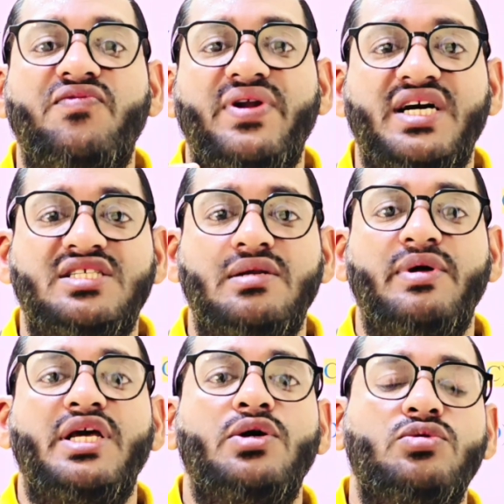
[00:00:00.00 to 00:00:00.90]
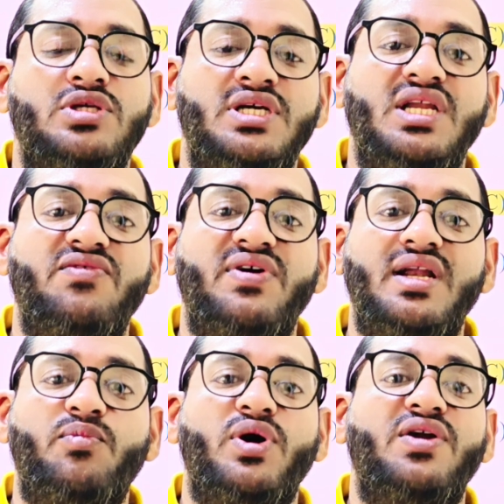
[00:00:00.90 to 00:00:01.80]
फ्रैक्शन में नहीं होती यानी
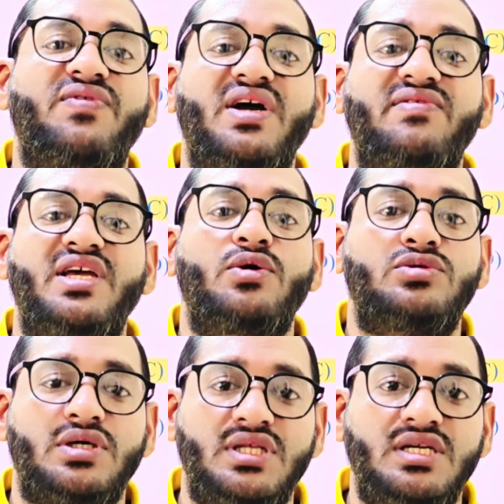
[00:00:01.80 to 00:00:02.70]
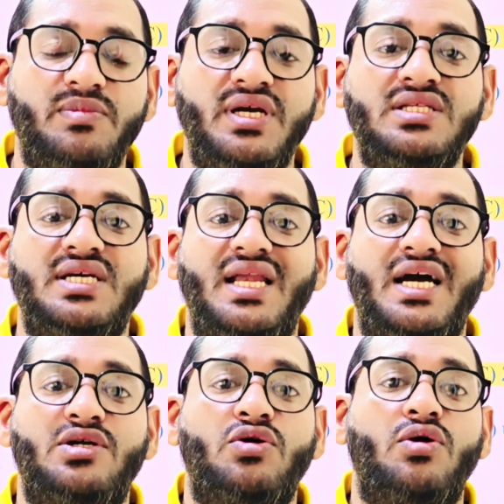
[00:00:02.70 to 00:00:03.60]
1.5 नहीं हो सकती इट मींस के
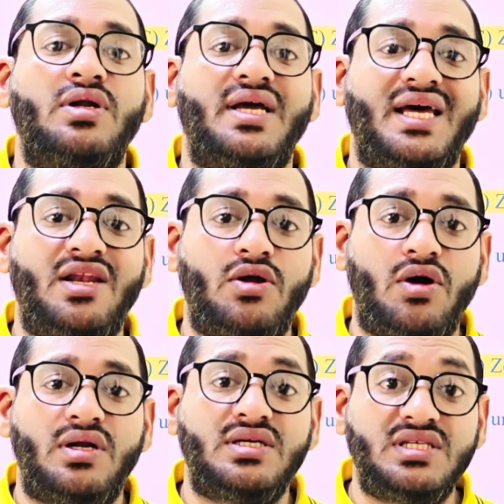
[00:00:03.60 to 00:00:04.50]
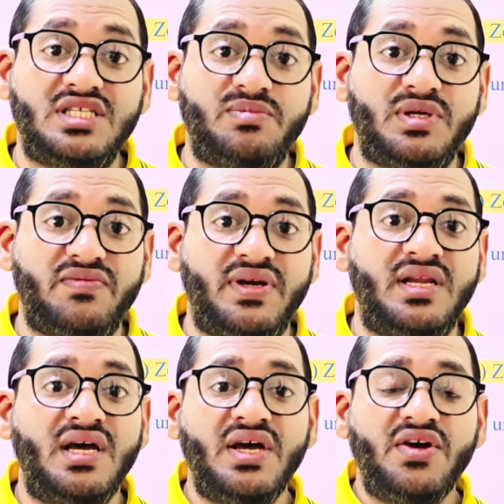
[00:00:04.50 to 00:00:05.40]
इलेक्ट्रॉन कैन नॉट एग्जिस्ट बिटवीन